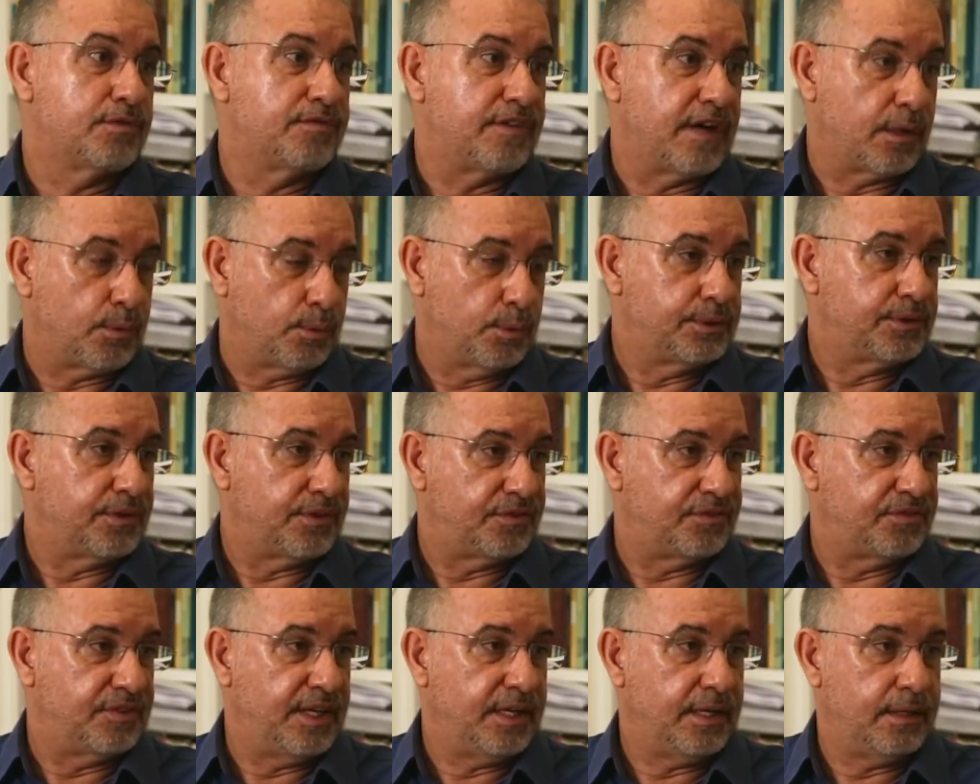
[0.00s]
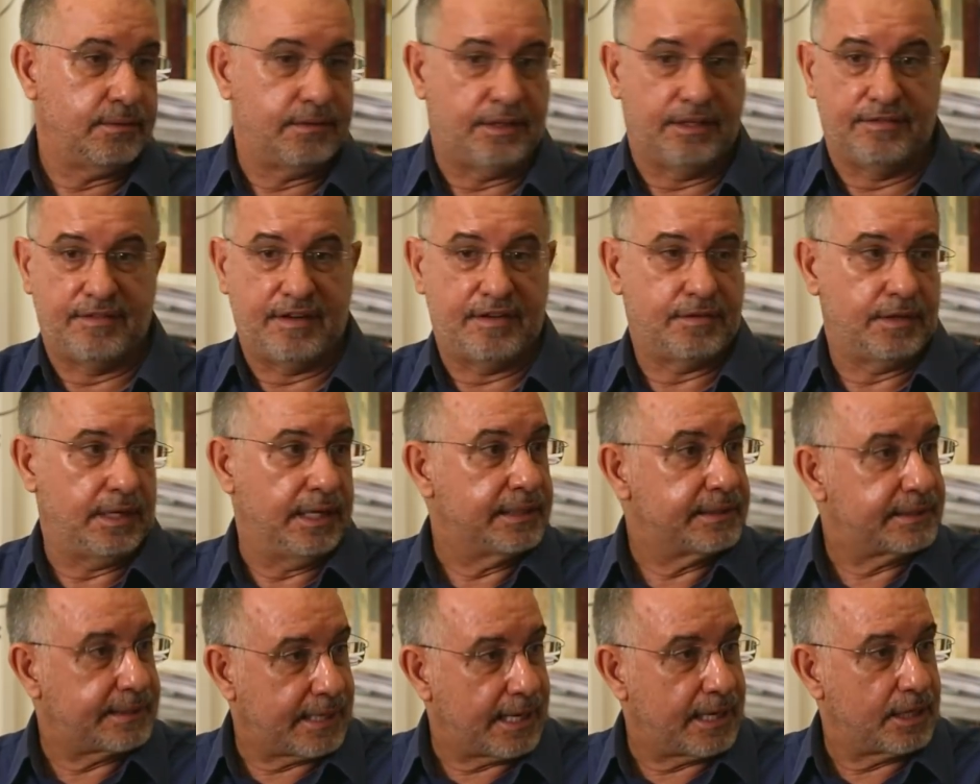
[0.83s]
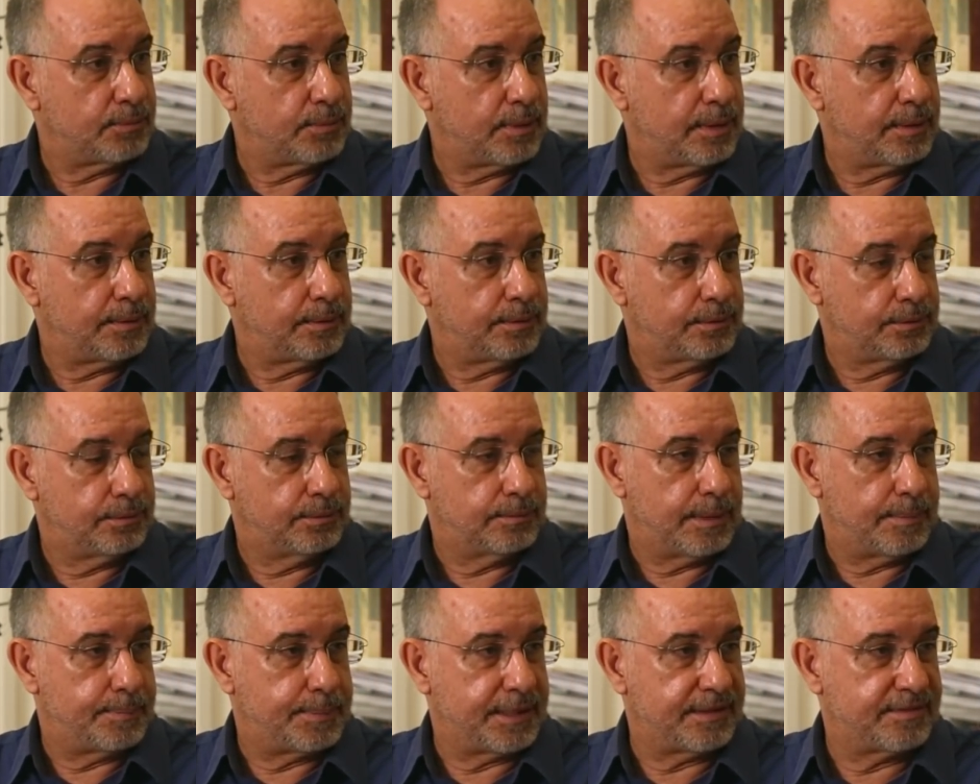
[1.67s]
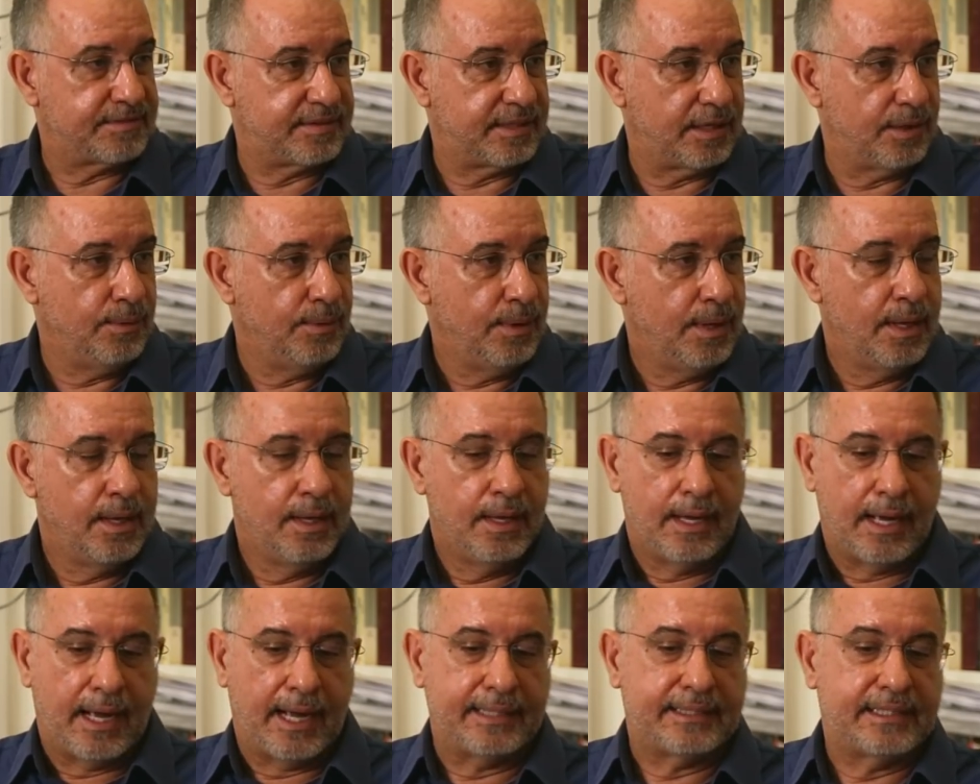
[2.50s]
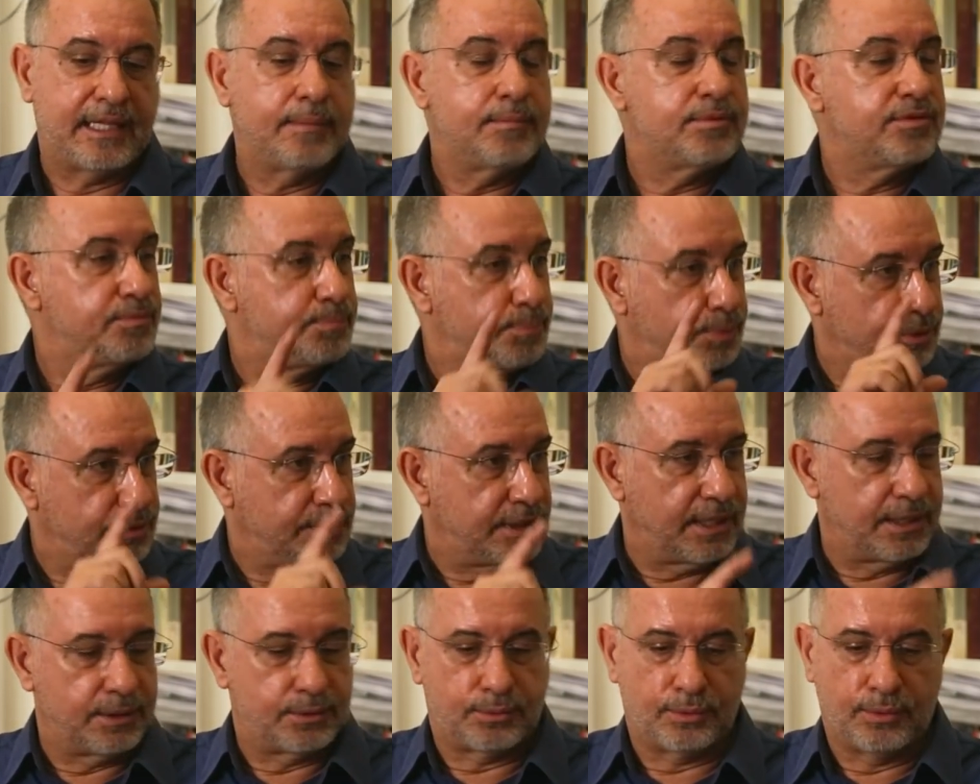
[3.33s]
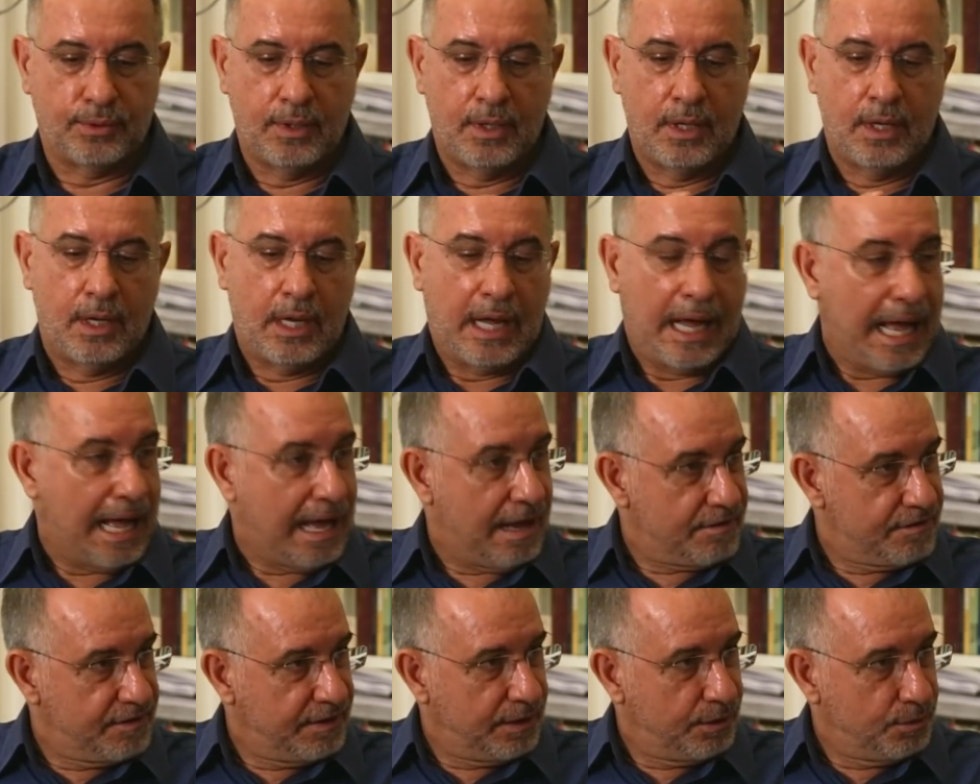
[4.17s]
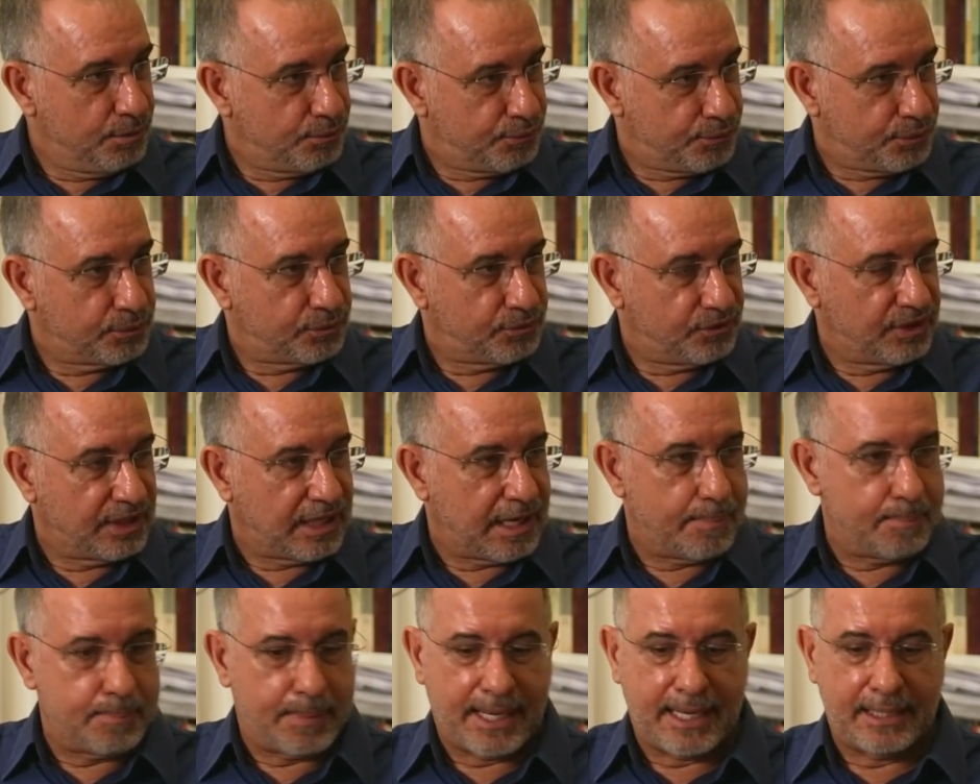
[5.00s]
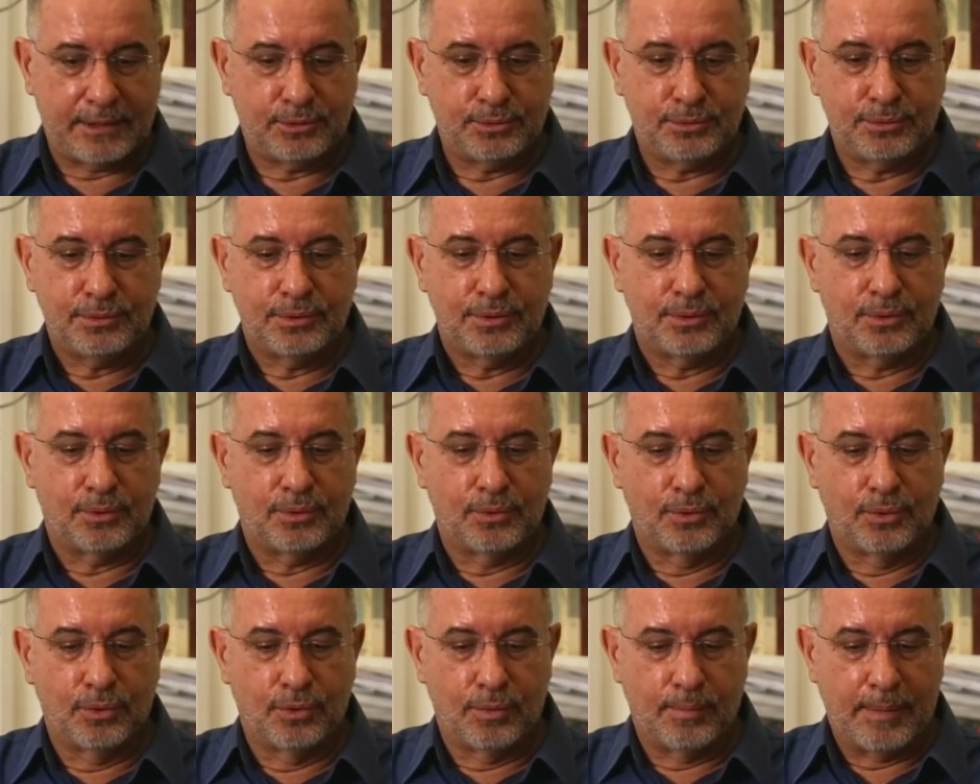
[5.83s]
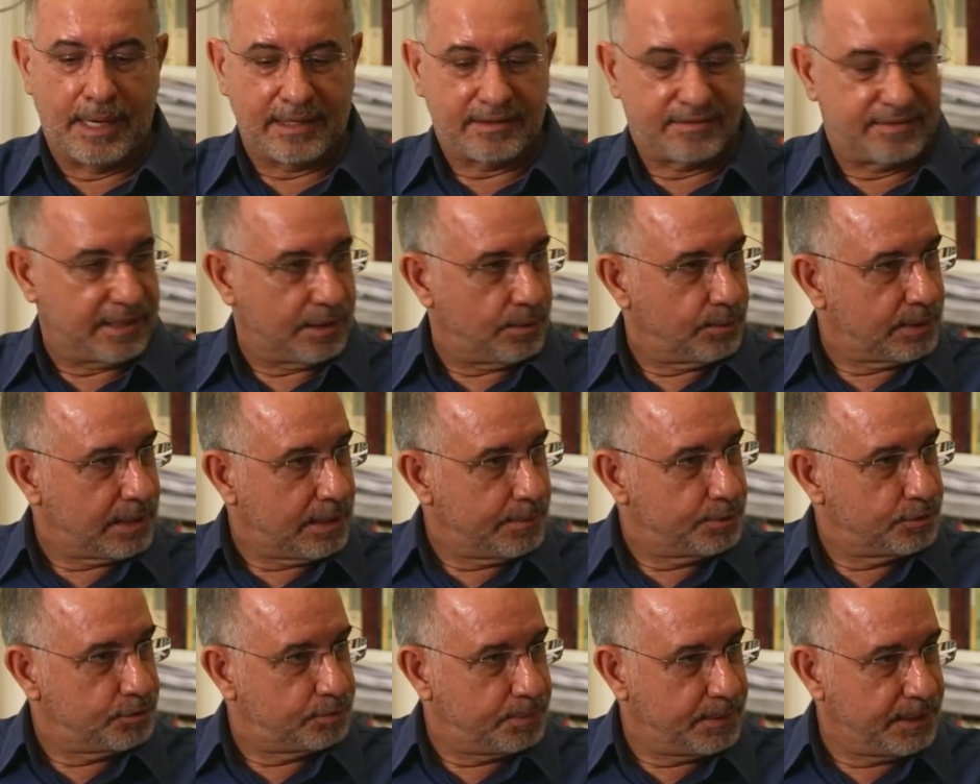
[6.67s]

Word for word: o que vai acontecer, claro. ele vai entrar numa, numa pressão. Aí temos, portanto, Ávila, um fio desencapado, o Marcelo Campos